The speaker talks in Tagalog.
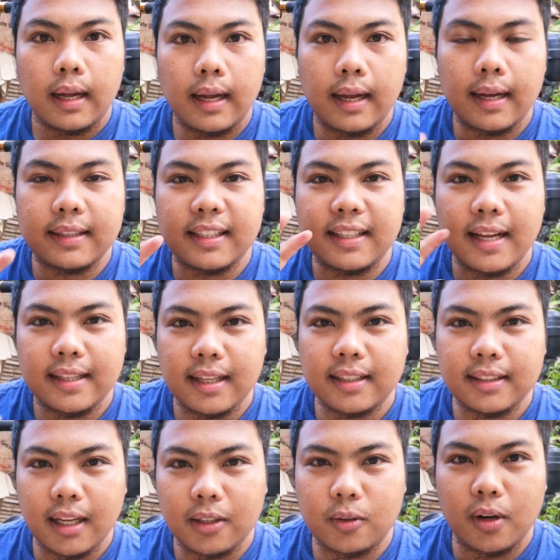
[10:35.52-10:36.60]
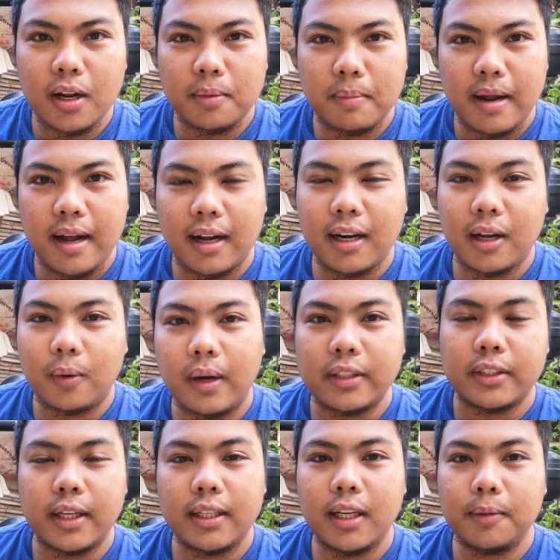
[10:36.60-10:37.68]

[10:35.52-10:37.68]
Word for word: At idadagdag ko lang mga kalakwatsa,